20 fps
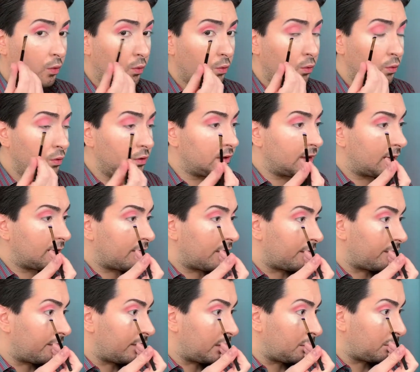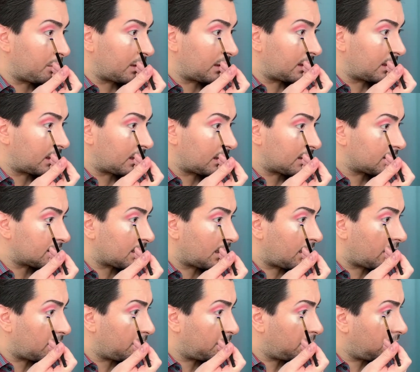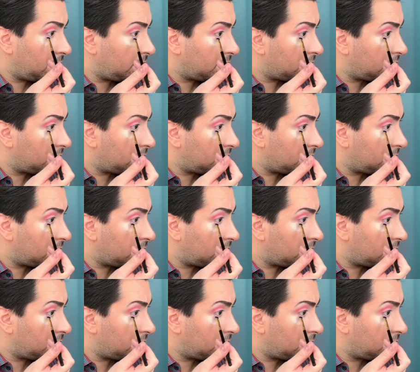unterm Wimpernkranz haben.